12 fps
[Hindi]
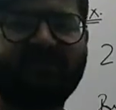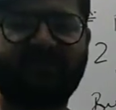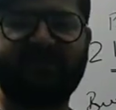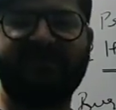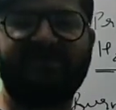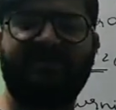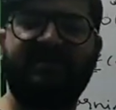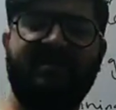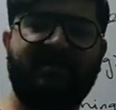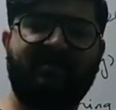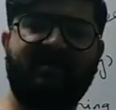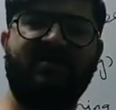तो बेसिकली
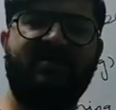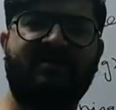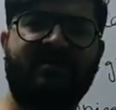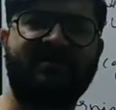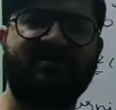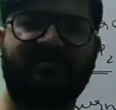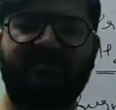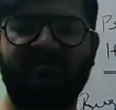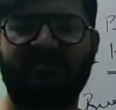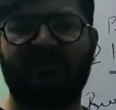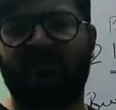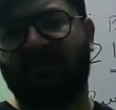केमिकल रिएक्शन
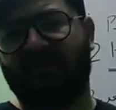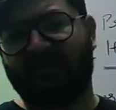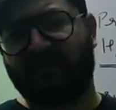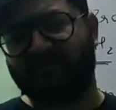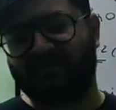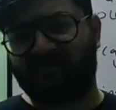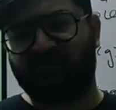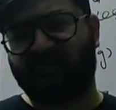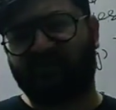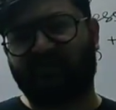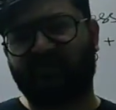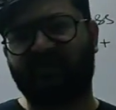एक ऐसा
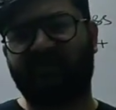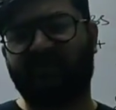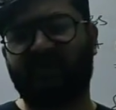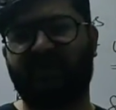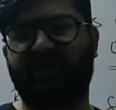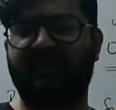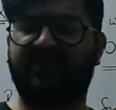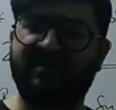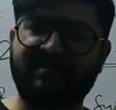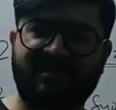प्रोसेस है जिसमें केमिकल